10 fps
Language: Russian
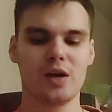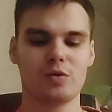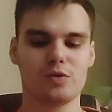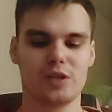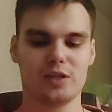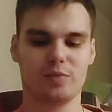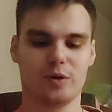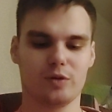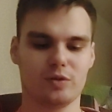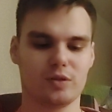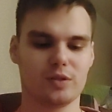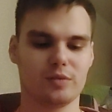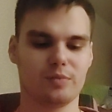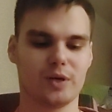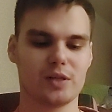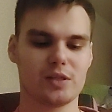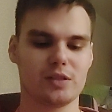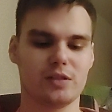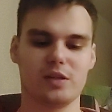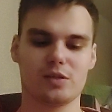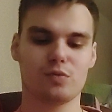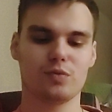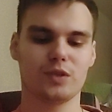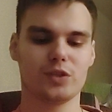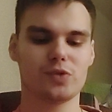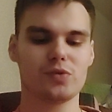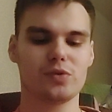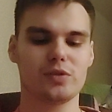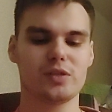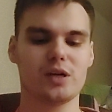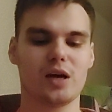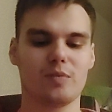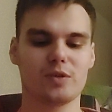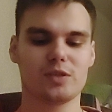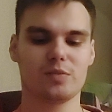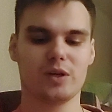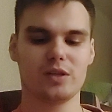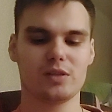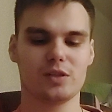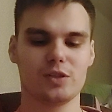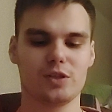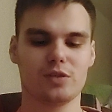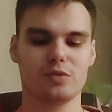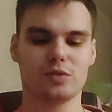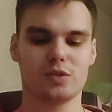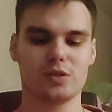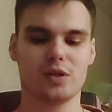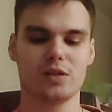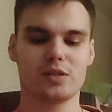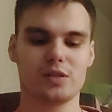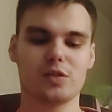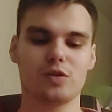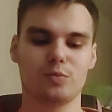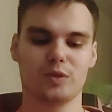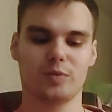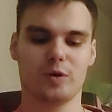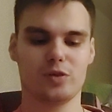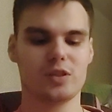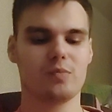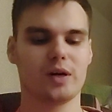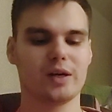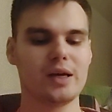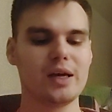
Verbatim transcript: У средних пород этот показатель резко увеличивался, а максимальное значение он достигал среди крупных пород собак.